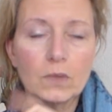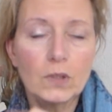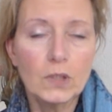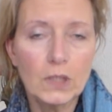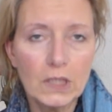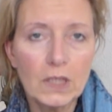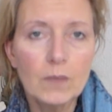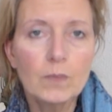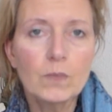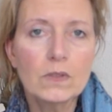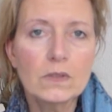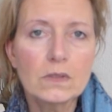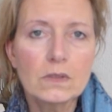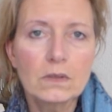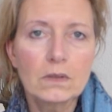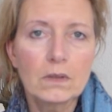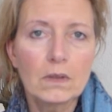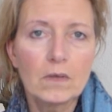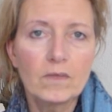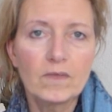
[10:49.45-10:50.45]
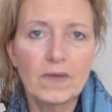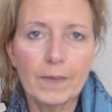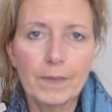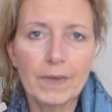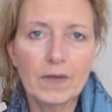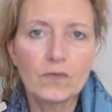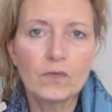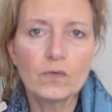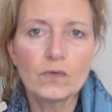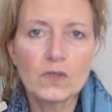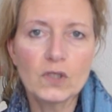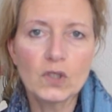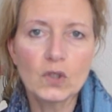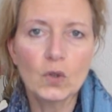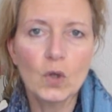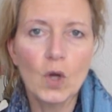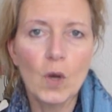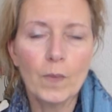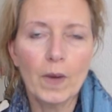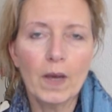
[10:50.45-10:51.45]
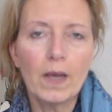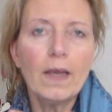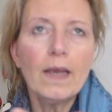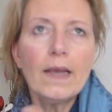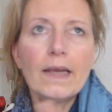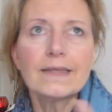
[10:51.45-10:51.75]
Die gibt es. Wir haben einen physischen Körper.